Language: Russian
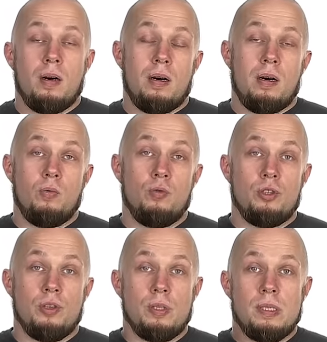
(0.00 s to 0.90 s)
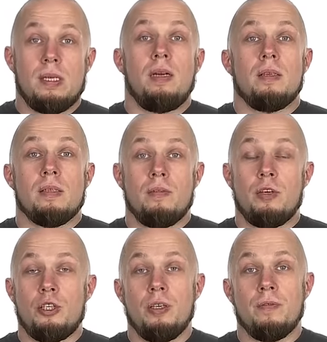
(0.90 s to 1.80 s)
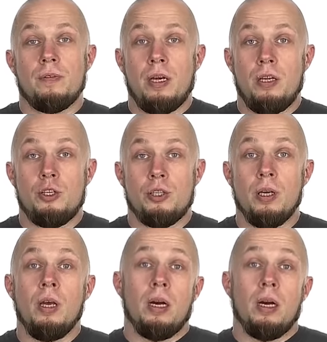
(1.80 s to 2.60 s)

а уж сталь-то совершенно вторична.